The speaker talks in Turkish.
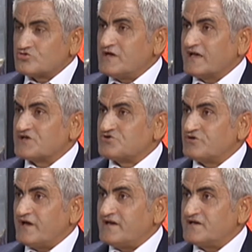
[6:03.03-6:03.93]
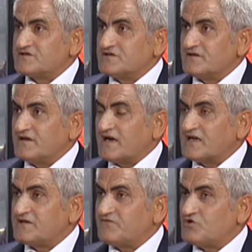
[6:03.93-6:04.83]
suya geçiyor enerji.
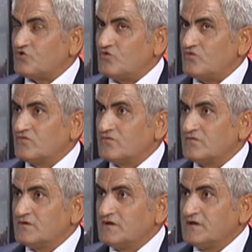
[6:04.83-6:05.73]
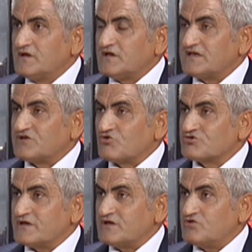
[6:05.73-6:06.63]
Negatif iyon,
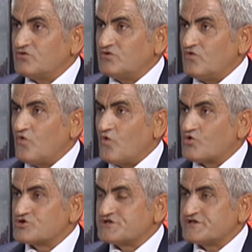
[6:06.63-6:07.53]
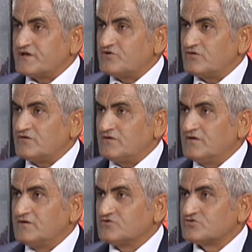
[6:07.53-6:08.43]
hidrojen iyonu, oksijen iyonu
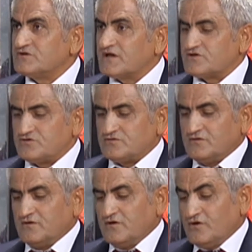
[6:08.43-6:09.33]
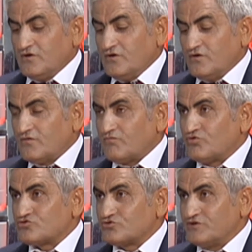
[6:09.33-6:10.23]
suya geçiyor.
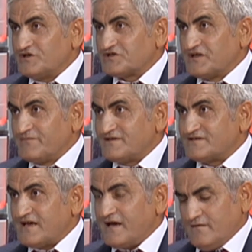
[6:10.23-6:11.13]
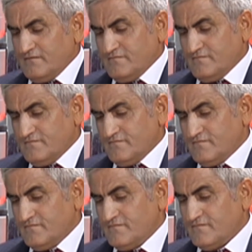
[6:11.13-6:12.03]
Bu suyu içtiğimizde
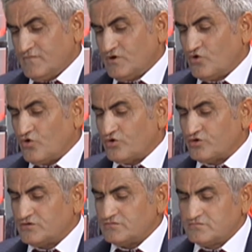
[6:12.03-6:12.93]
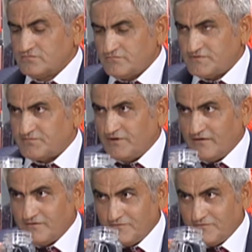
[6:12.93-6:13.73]
ne oluyor? Bismillah.